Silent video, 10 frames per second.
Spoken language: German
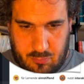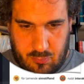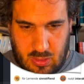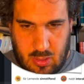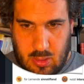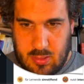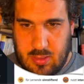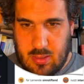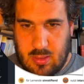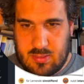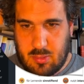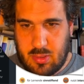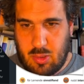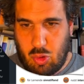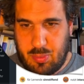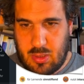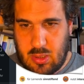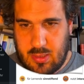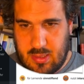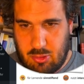kann ich, also hier oben kann
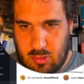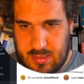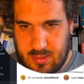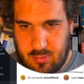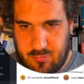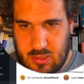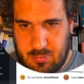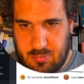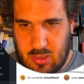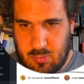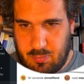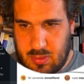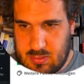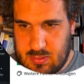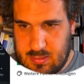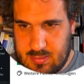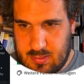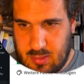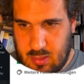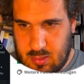ich auch leicht Farben anpassen. Also
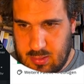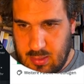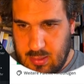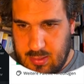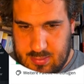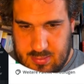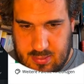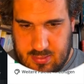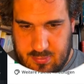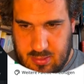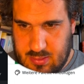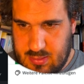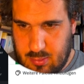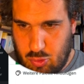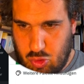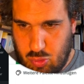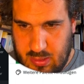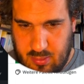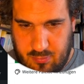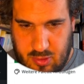ich kann, ich sehe, das wird jetzt in
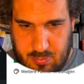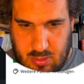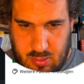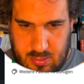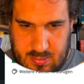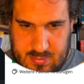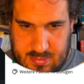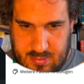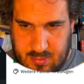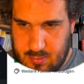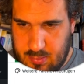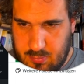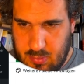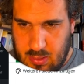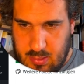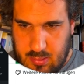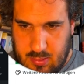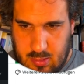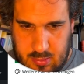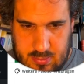Dokumentfarben angezeigt. ich
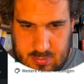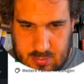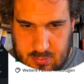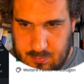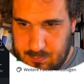kann das dann,